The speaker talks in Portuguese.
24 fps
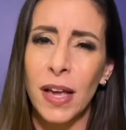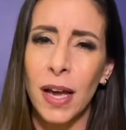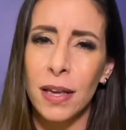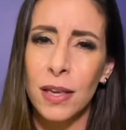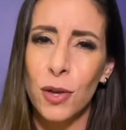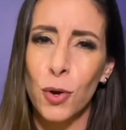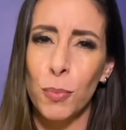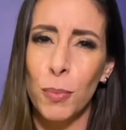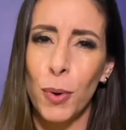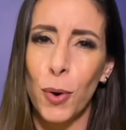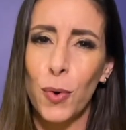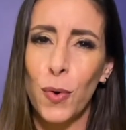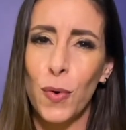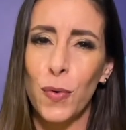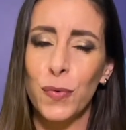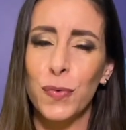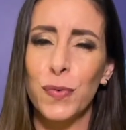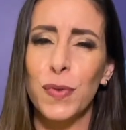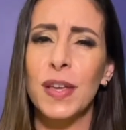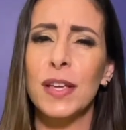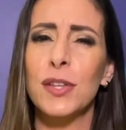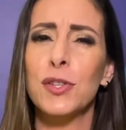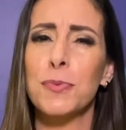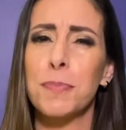aqui o meu
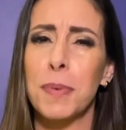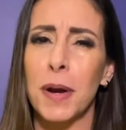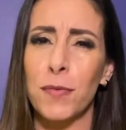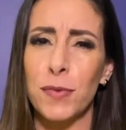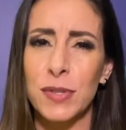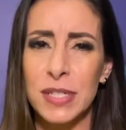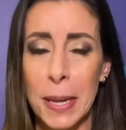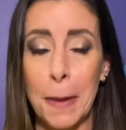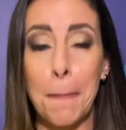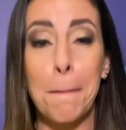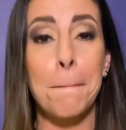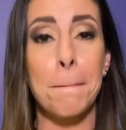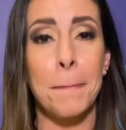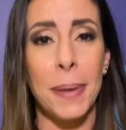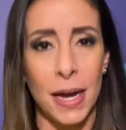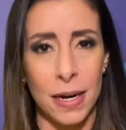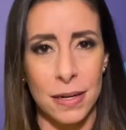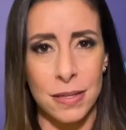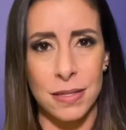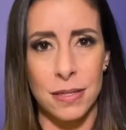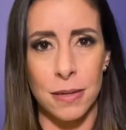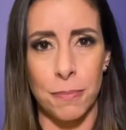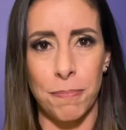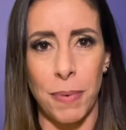convite para você
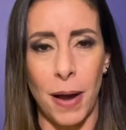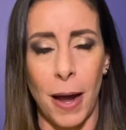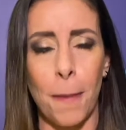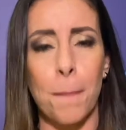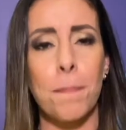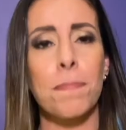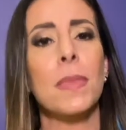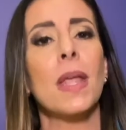participar